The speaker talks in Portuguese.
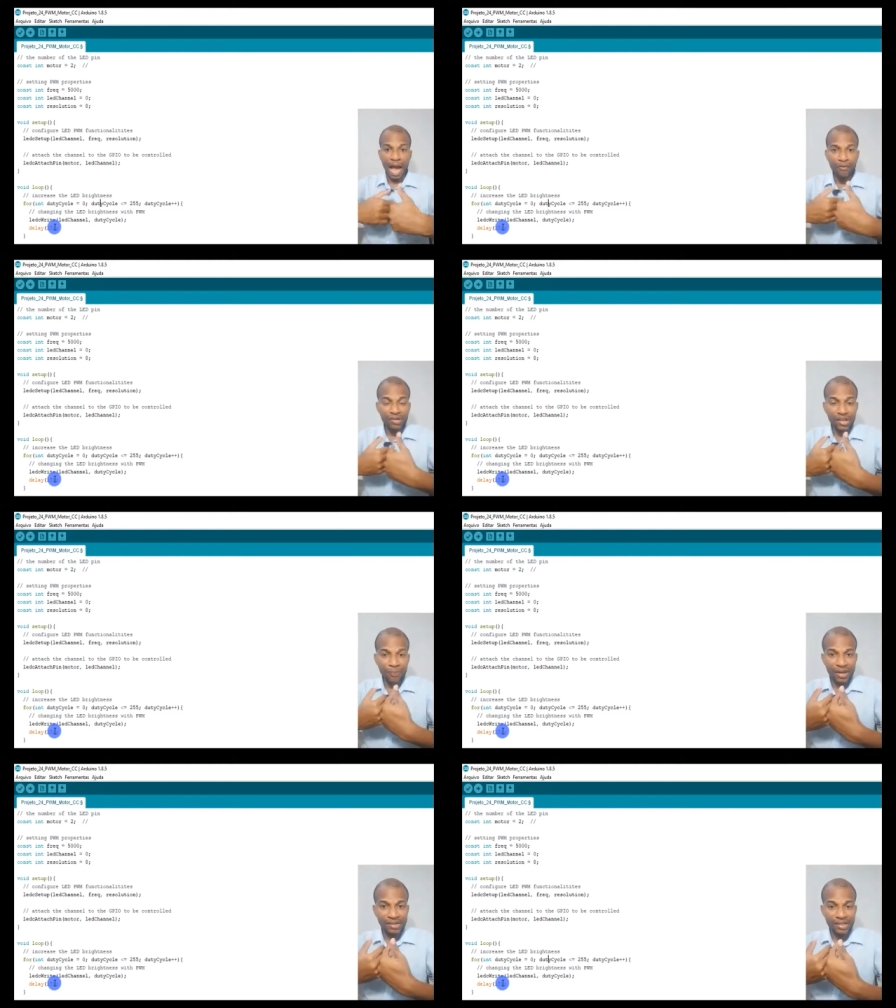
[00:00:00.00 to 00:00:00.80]
aí
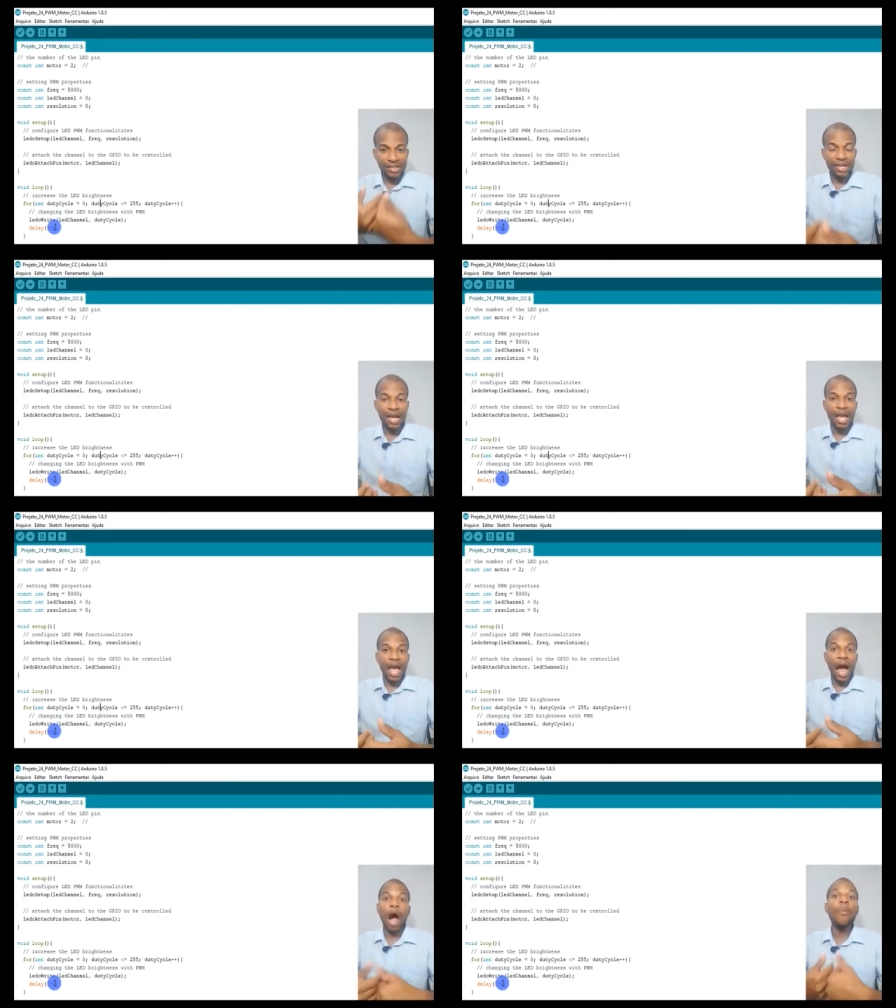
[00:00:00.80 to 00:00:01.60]
você precisa
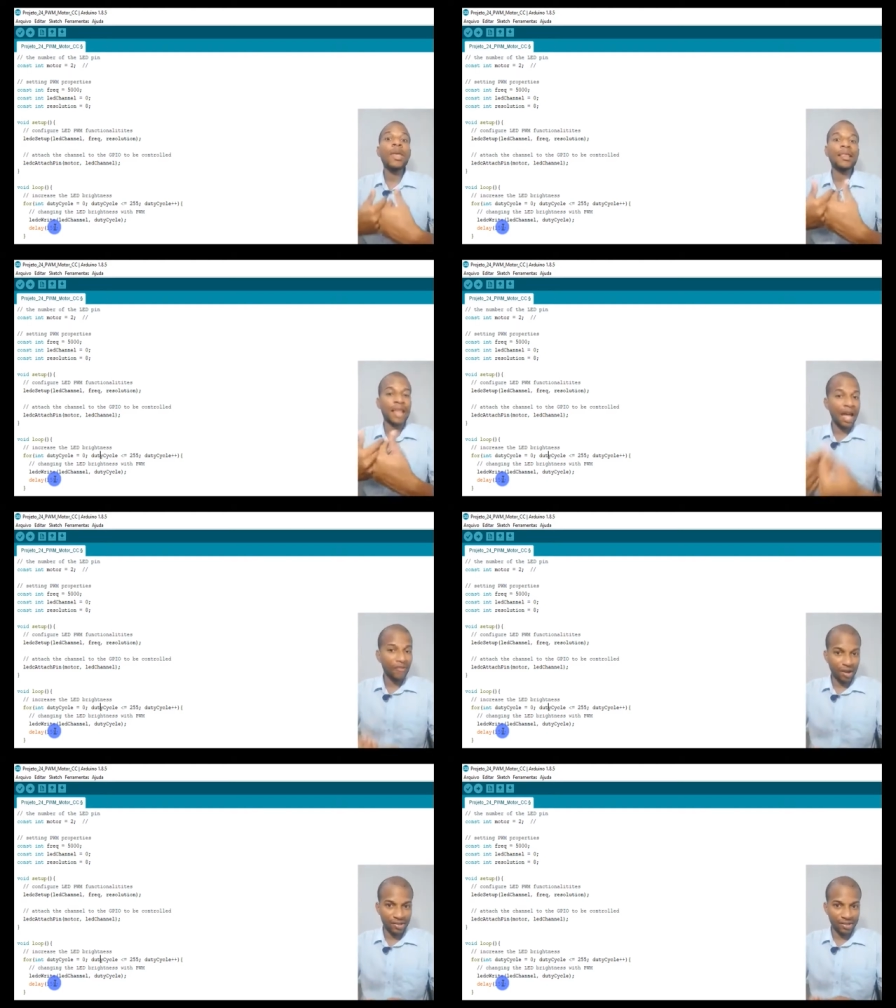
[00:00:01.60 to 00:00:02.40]
aumentar
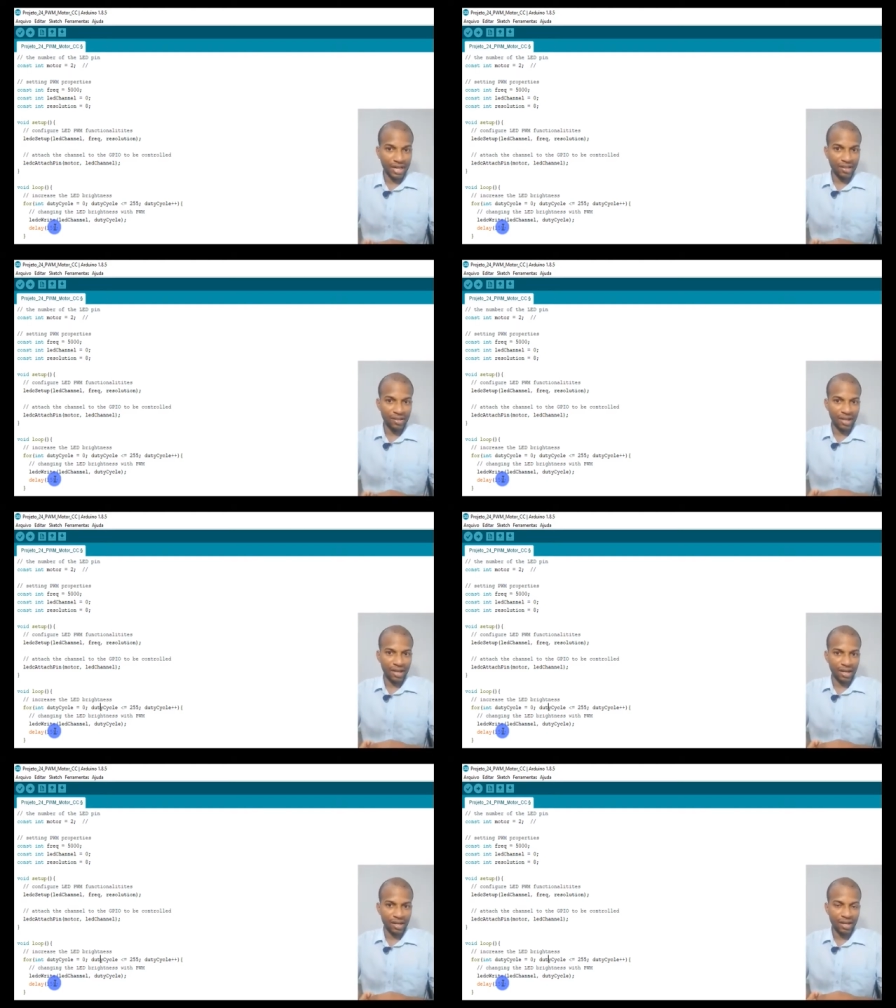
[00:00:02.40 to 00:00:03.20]
a velocidade
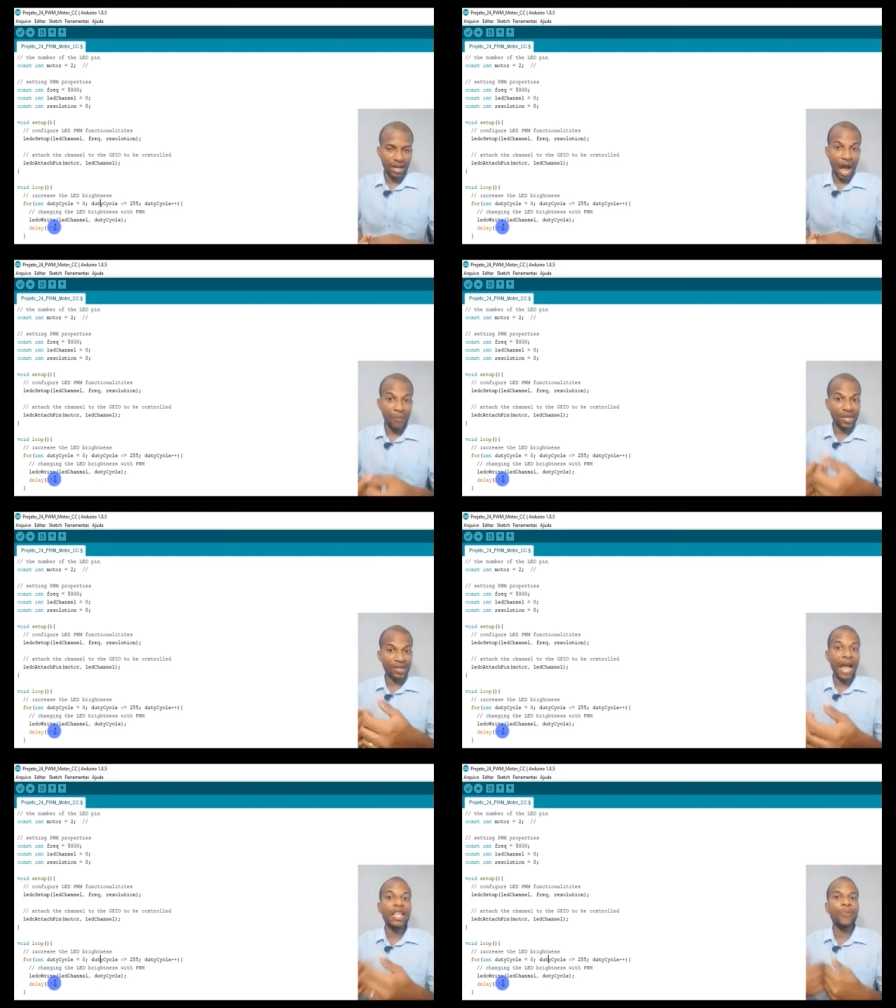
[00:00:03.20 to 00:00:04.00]
dele.
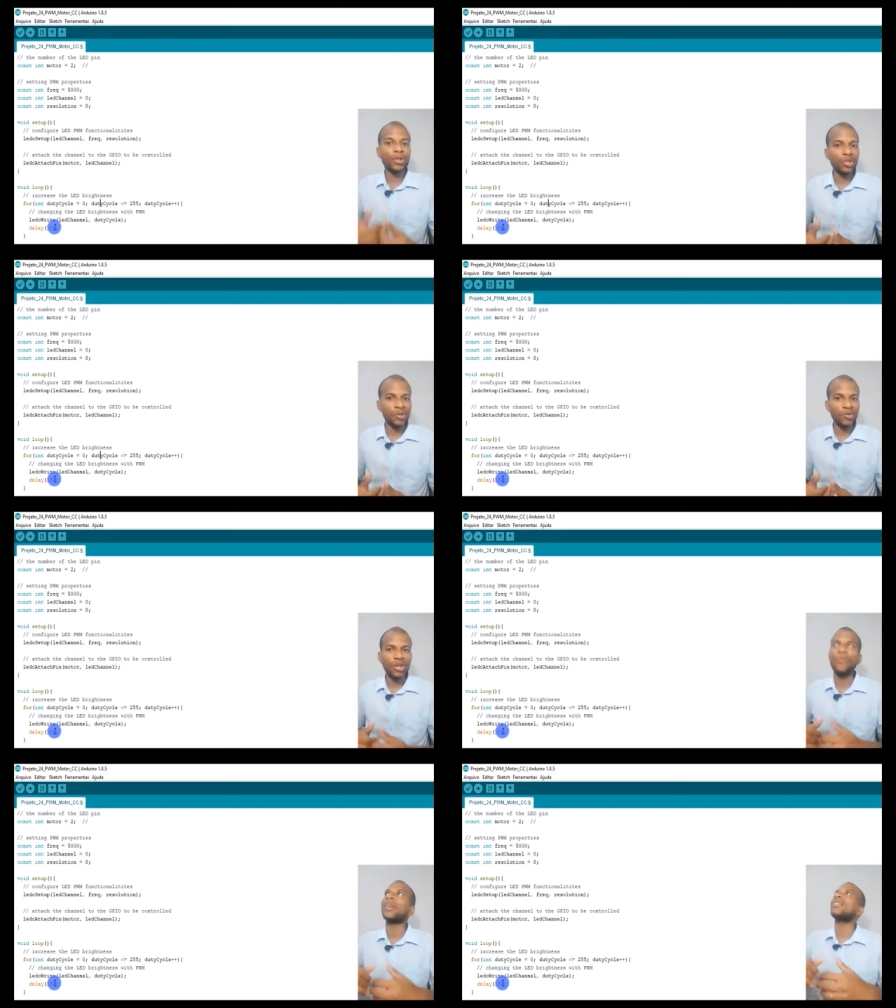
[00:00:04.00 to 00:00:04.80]
Aumentar e depois
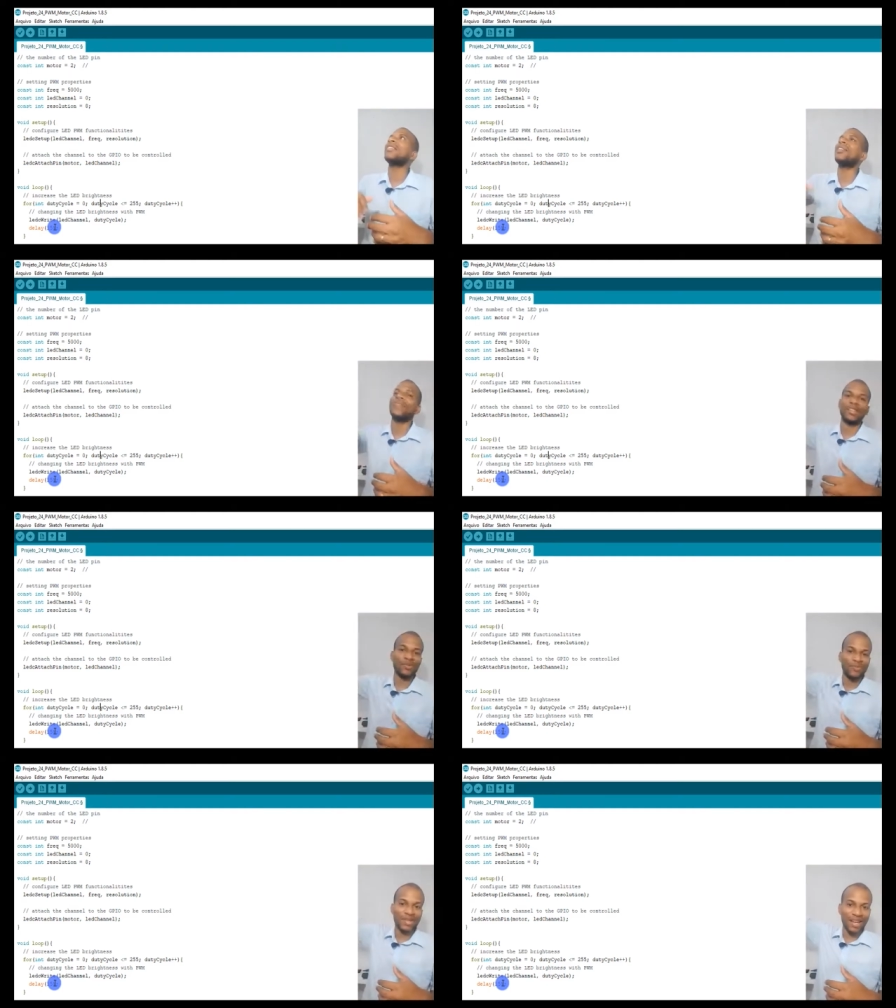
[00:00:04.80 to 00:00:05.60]
diminuir, porque senão ele vai
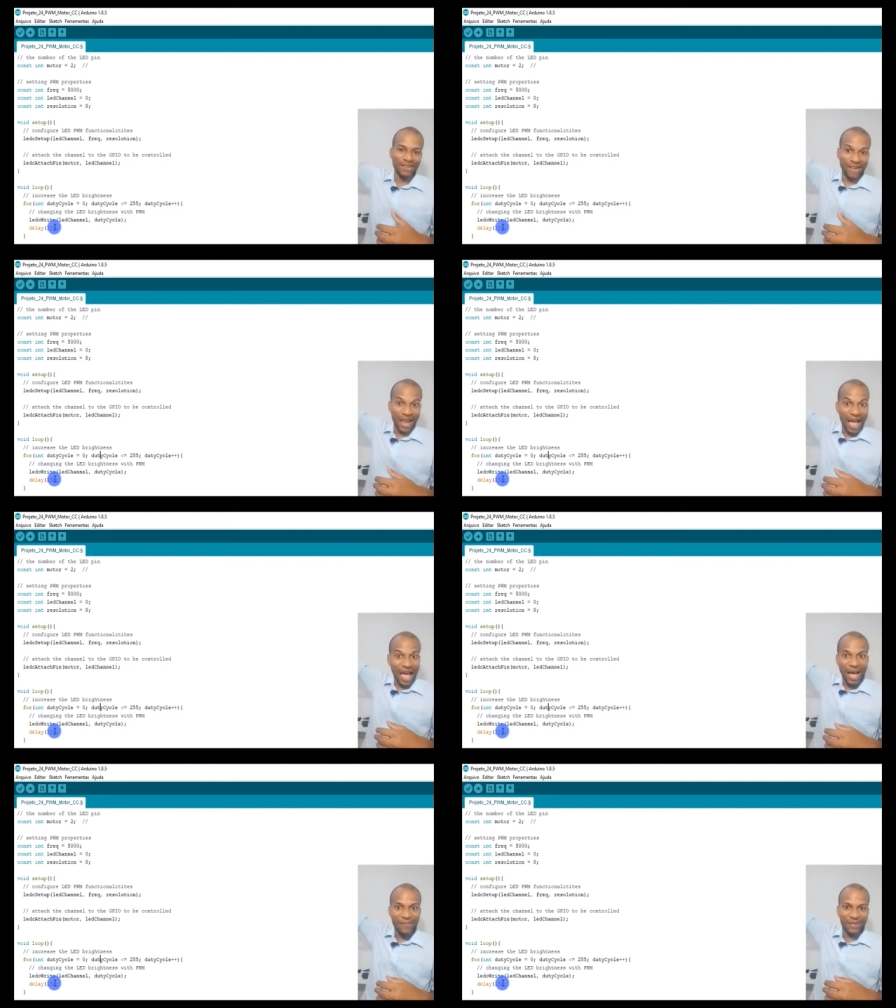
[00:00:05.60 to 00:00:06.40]
subir né, e vai
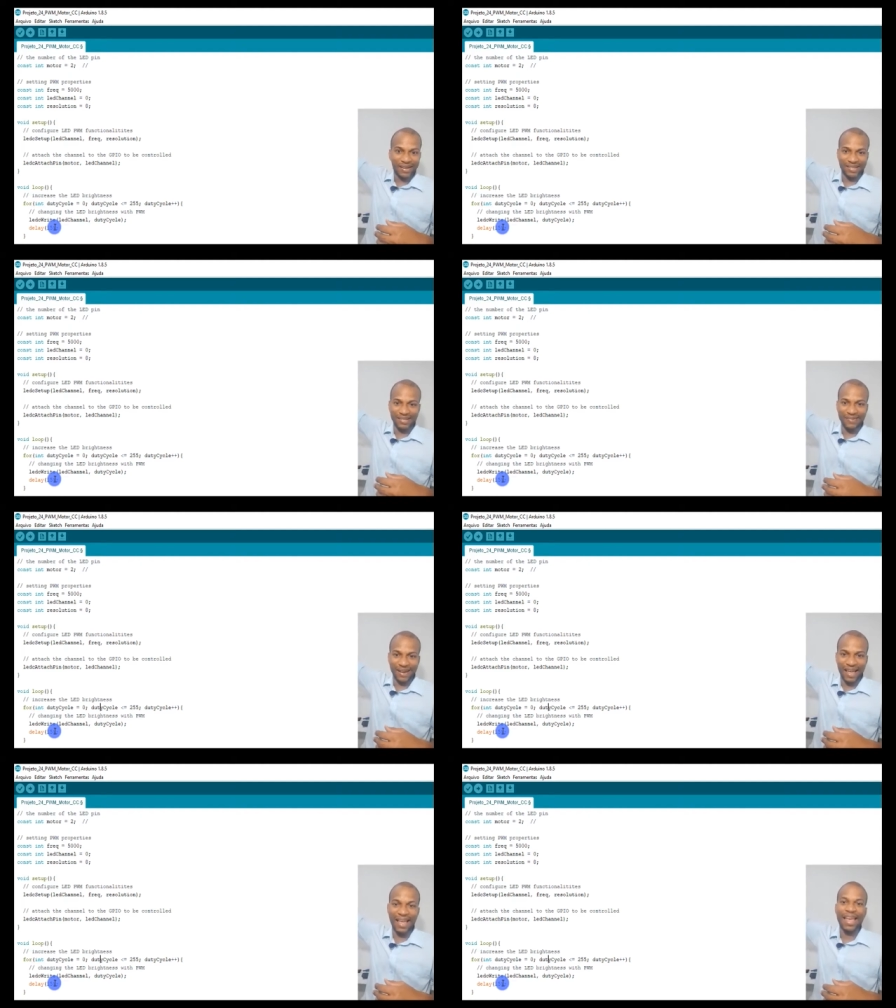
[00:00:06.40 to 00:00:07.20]
lá para
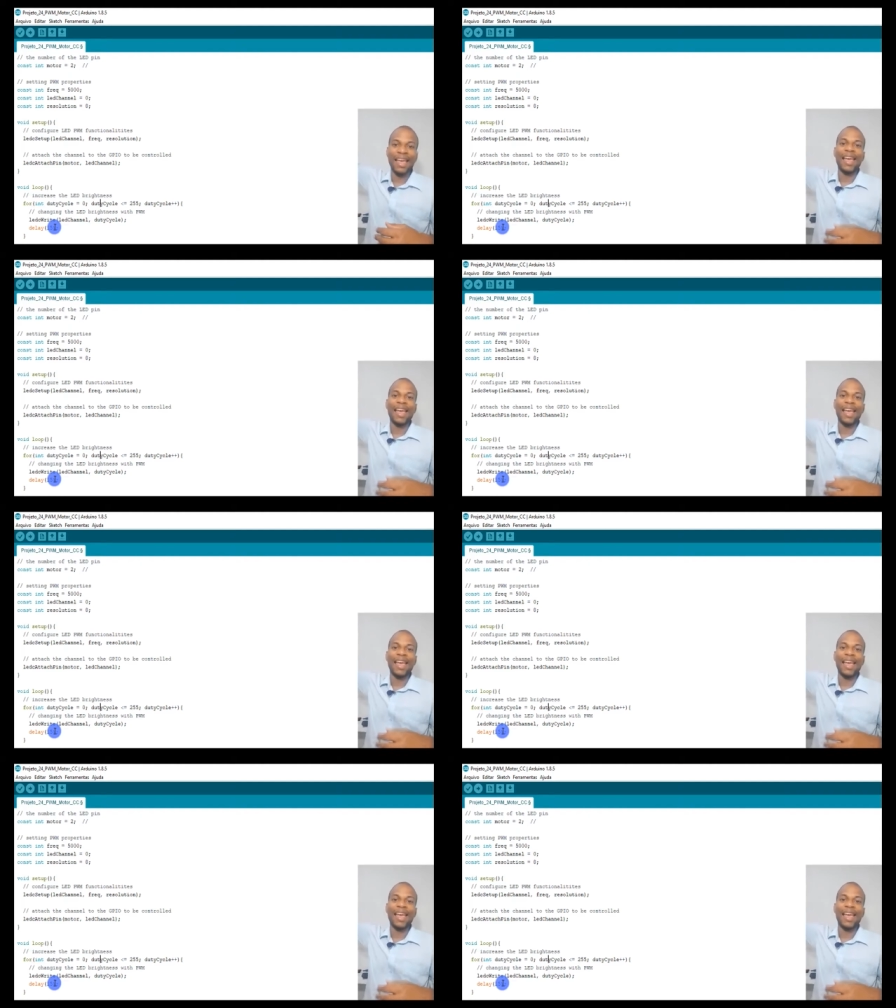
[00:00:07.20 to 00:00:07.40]
cima, né?